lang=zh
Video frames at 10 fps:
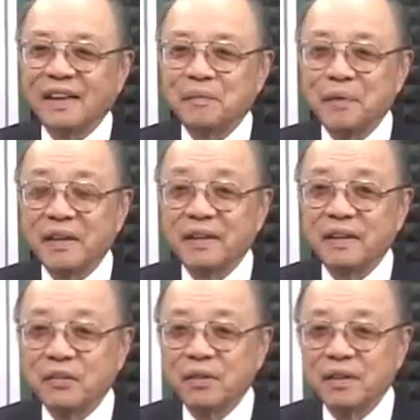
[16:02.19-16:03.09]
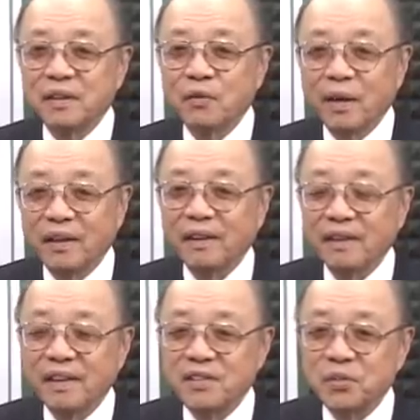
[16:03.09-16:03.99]
个变哪样去发展，
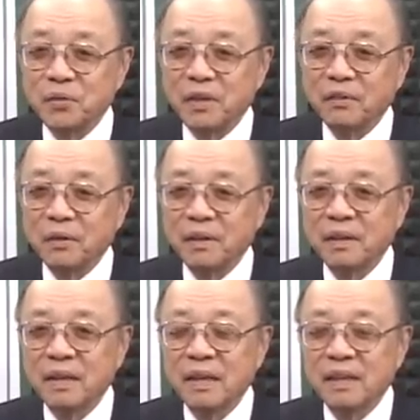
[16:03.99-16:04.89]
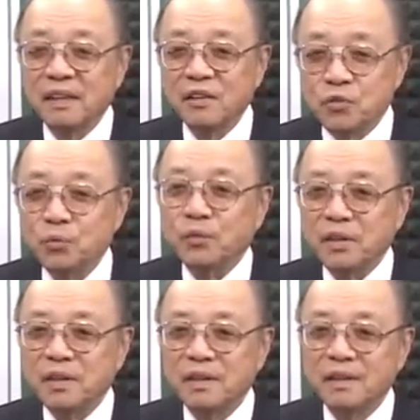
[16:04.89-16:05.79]
也是讲安怎去注意，
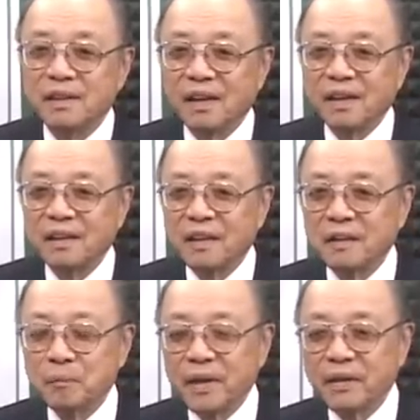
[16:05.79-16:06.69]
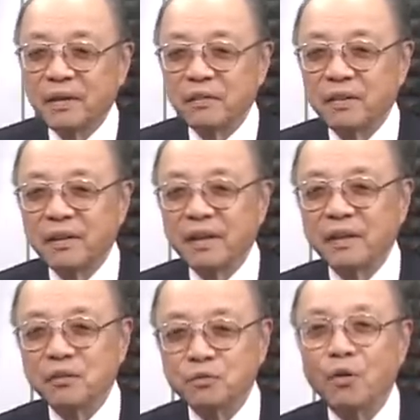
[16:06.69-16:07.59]
啊甲咱变哪样来
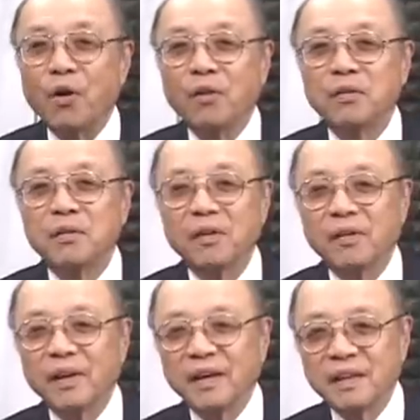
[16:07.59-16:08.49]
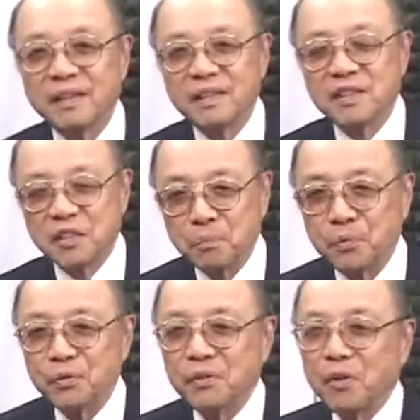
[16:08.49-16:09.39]
预防，啊食
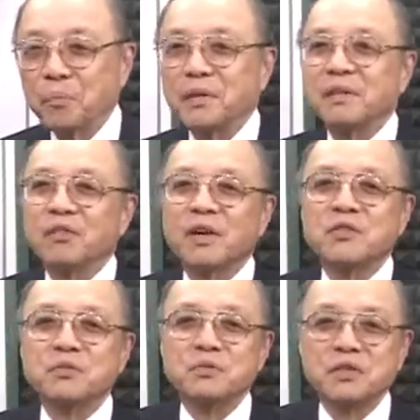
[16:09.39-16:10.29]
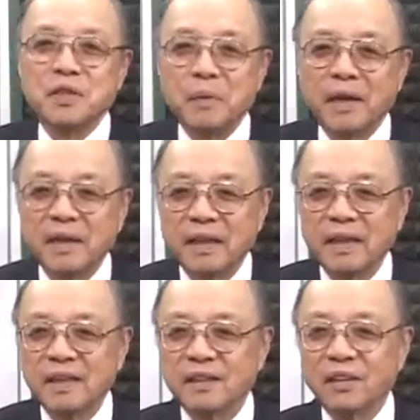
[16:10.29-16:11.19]
物方面都要注意什么，
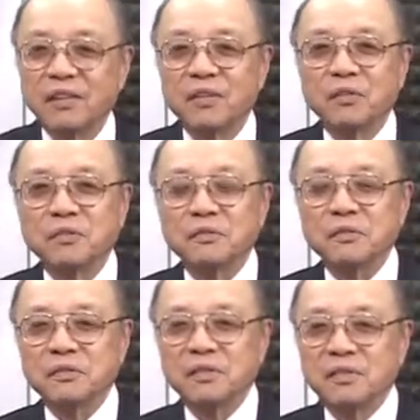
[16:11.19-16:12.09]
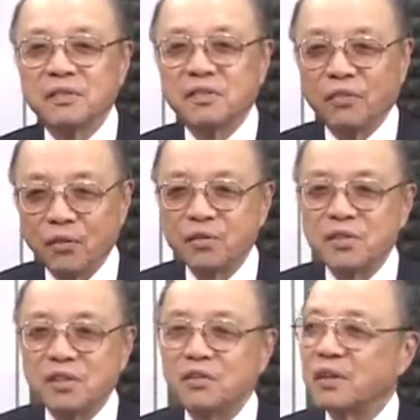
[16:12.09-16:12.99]
咱都有。对对，
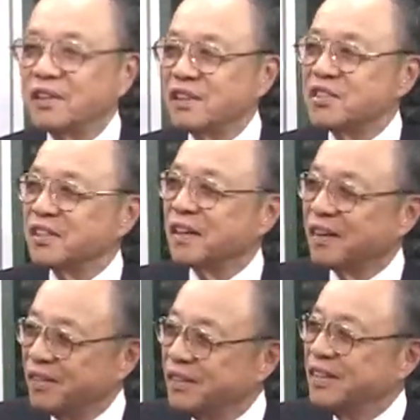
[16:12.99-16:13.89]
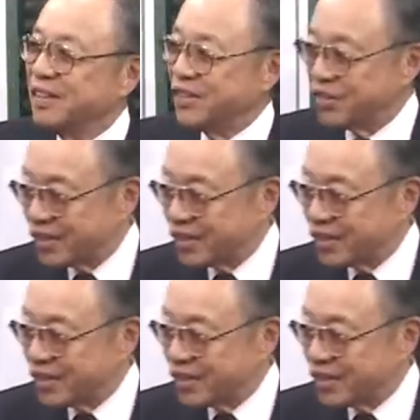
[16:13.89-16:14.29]
颈椎滴血多